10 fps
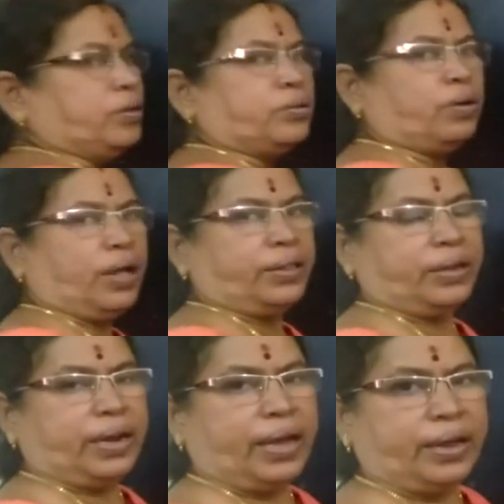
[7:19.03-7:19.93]
ஸோ அந்த
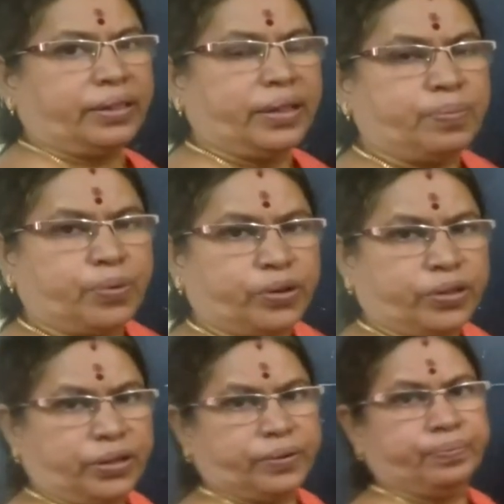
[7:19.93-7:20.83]
நேரத்தை
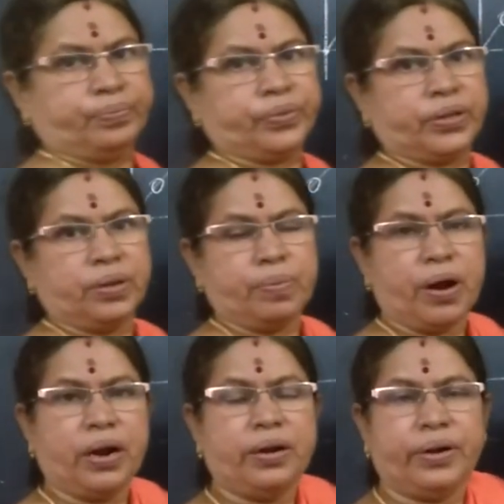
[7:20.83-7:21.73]
பொறுத்து இந்த
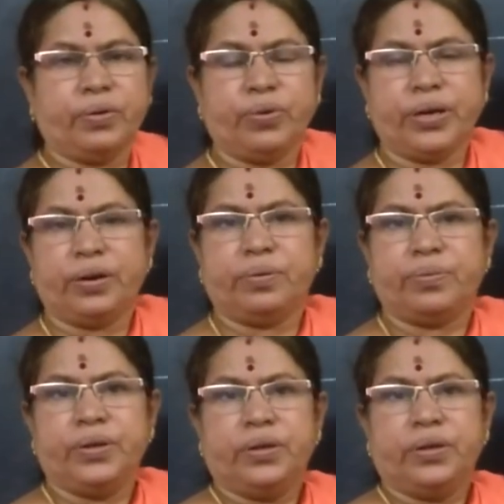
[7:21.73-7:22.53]
பாலினுடைய உயரம்